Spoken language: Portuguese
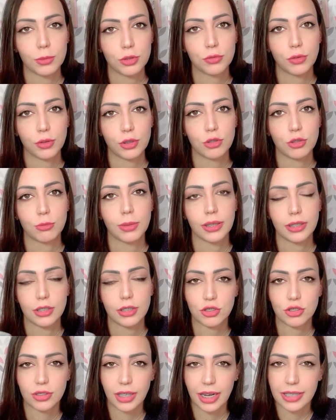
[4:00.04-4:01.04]
flores
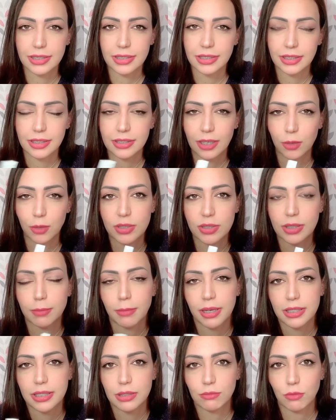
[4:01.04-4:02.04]
brancas trazem essa coisa
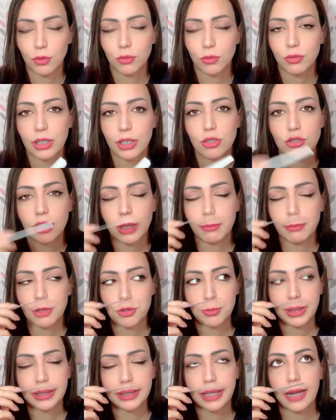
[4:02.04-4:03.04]
mais envolvente, né, mais
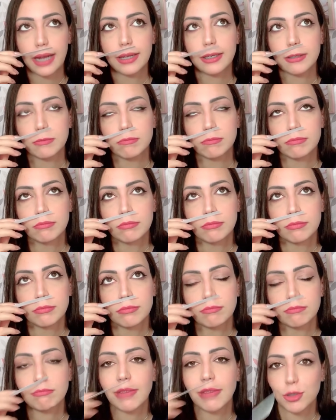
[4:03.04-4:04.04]
metálica.
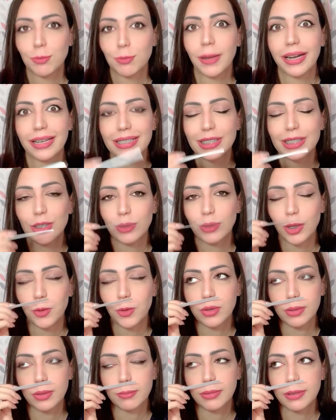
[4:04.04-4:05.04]
Mas parece que eu tenho
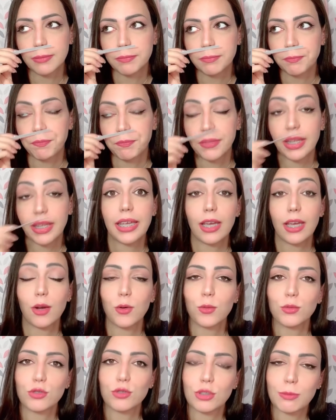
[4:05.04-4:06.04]
âmbar e
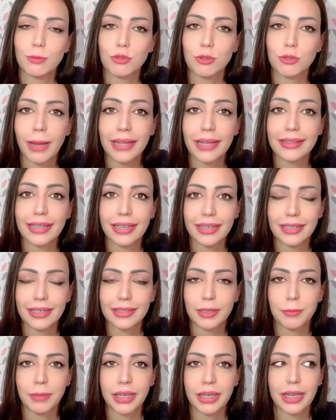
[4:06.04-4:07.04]
algum tipo de madeira
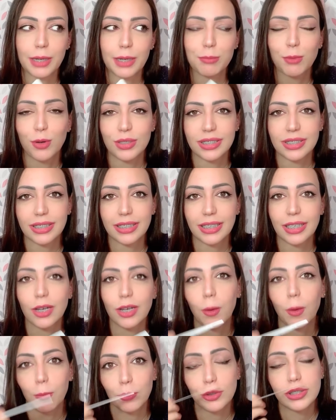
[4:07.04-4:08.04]
também cremosa aqui,
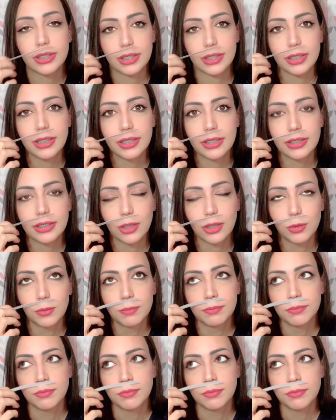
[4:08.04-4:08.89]
como o sândalo,